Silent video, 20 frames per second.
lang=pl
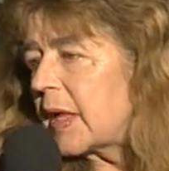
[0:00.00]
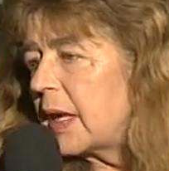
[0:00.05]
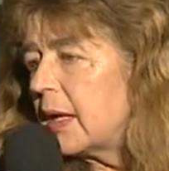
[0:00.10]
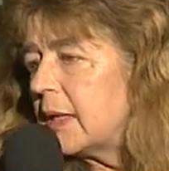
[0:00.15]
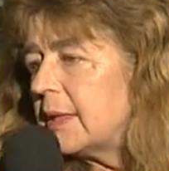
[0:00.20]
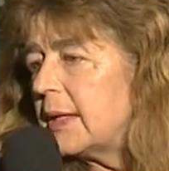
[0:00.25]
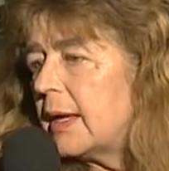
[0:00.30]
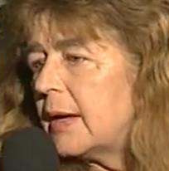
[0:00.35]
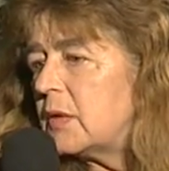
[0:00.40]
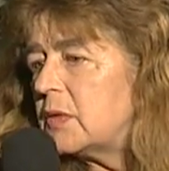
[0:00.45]

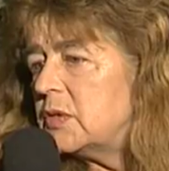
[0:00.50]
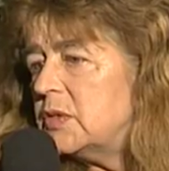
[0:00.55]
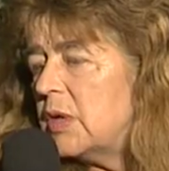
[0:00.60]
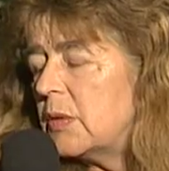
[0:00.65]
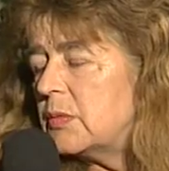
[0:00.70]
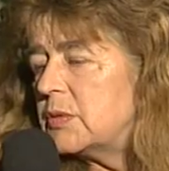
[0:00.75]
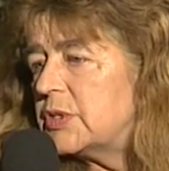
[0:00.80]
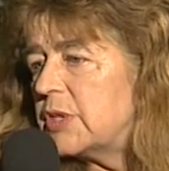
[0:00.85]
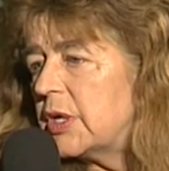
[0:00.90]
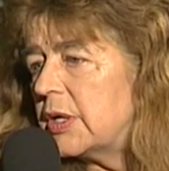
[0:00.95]
na
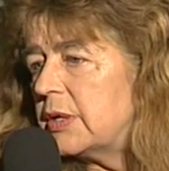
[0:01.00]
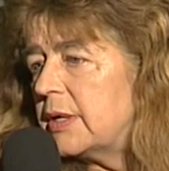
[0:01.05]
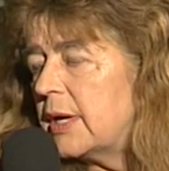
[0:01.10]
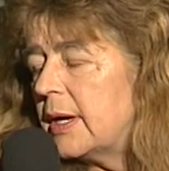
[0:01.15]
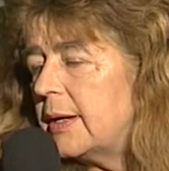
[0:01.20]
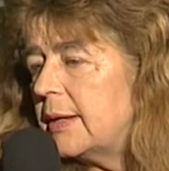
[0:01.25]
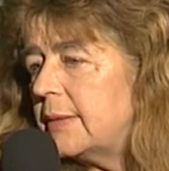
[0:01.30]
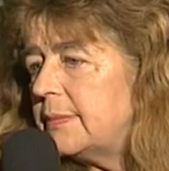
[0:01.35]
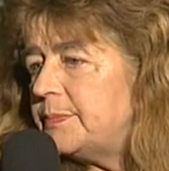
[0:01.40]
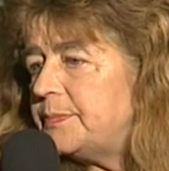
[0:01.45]
oddział
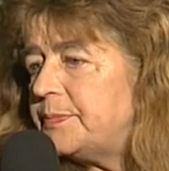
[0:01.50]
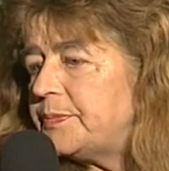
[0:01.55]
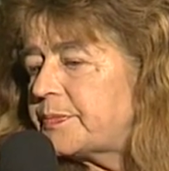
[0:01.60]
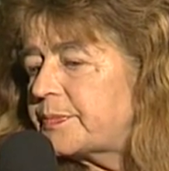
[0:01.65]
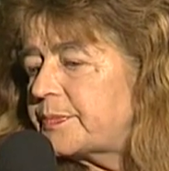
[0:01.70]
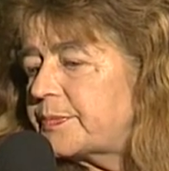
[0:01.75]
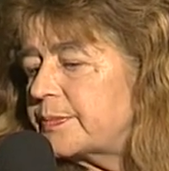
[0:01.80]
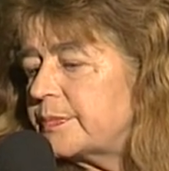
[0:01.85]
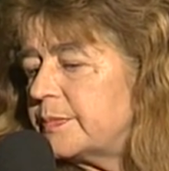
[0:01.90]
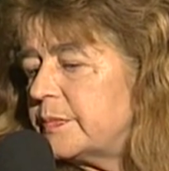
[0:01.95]
cienia
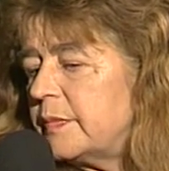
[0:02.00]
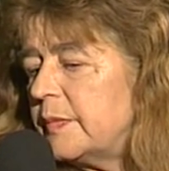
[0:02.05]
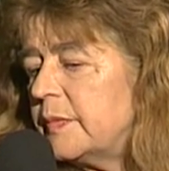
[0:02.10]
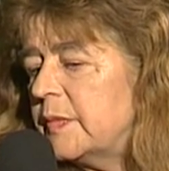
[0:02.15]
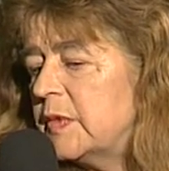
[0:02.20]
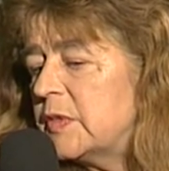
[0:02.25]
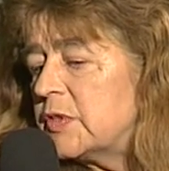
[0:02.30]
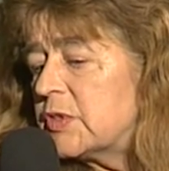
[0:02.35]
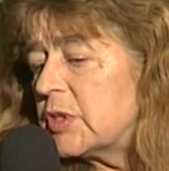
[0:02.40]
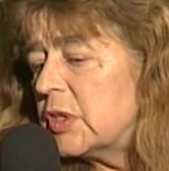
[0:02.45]

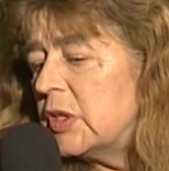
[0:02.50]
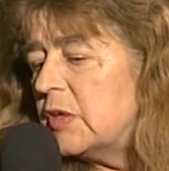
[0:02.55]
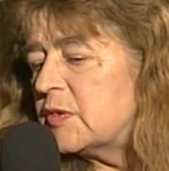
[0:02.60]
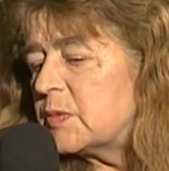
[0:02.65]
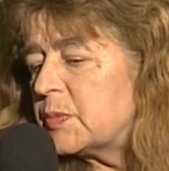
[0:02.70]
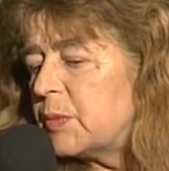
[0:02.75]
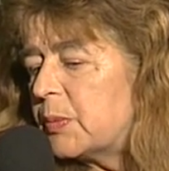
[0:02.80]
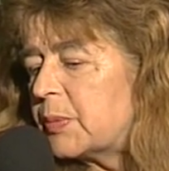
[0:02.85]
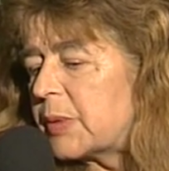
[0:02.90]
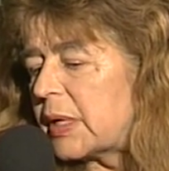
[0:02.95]
czyli
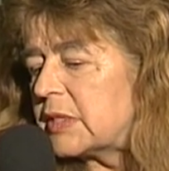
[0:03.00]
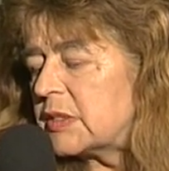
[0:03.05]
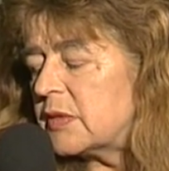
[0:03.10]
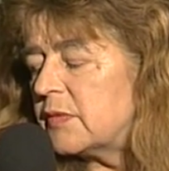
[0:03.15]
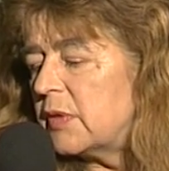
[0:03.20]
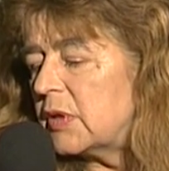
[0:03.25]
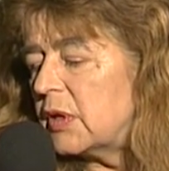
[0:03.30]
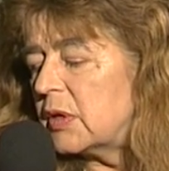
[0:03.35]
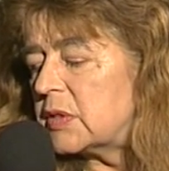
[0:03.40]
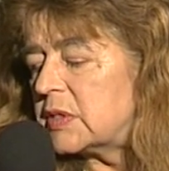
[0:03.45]

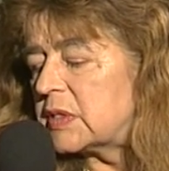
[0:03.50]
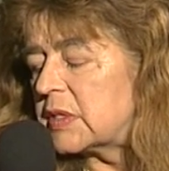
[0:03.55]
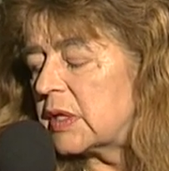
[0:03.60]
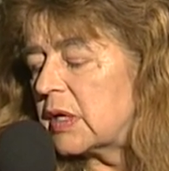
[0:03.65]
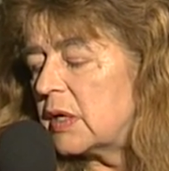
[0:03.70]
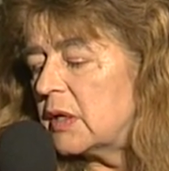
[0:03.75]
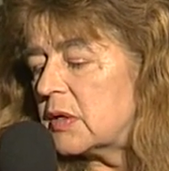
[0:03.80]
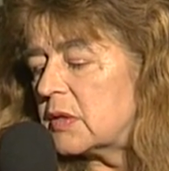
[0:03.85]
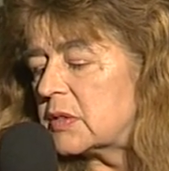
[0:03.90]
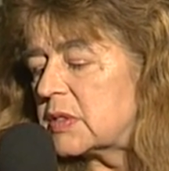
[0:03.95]

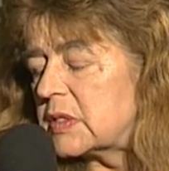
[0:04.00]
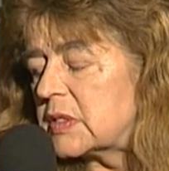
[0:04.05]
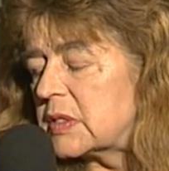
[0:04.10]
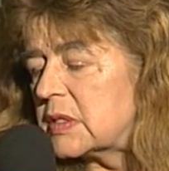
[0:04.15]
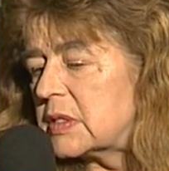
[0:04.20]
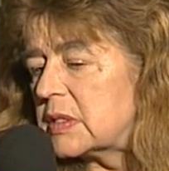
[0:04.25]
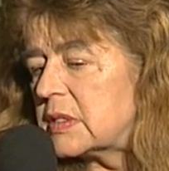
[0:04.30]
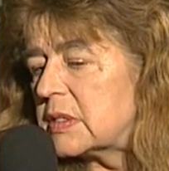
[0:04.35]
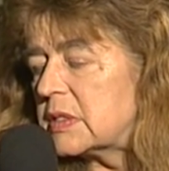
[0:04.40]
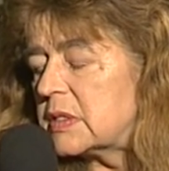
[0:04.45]
współpracującego z,
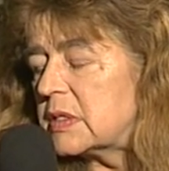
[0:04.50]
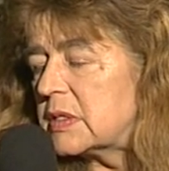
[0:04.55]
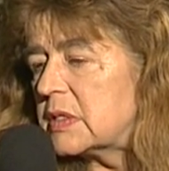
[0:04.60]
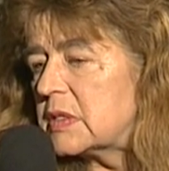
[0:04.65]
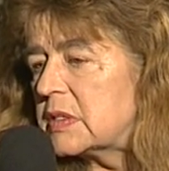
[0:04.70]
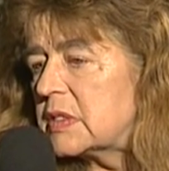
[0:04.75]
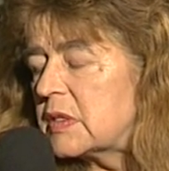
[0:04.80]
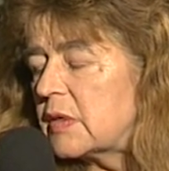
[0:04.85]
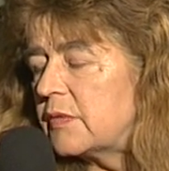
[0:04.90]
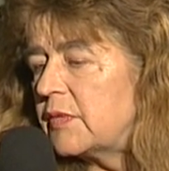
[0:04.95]
z, z
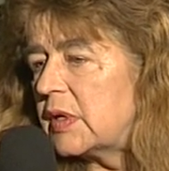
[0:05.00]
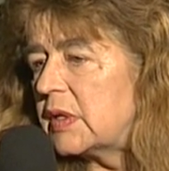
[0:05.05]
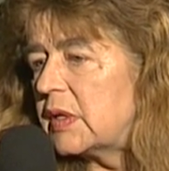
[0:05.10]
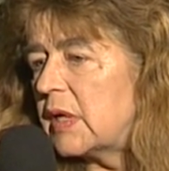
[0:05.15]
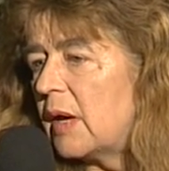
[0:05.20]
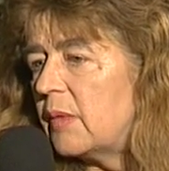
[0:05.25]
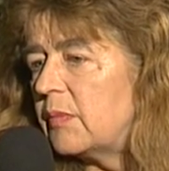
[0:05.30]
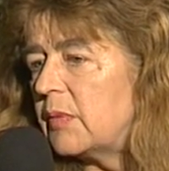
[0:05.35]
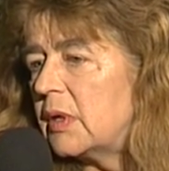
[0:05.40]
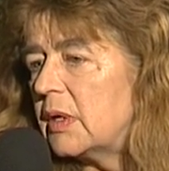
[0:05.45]

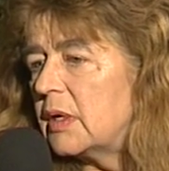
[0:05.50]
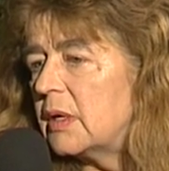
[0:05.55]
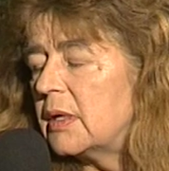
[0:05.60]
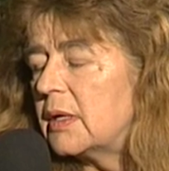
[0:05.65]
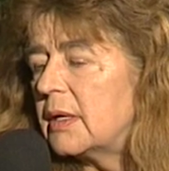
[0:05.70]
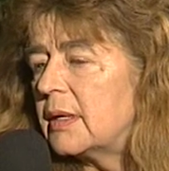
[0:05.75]
Sowietami,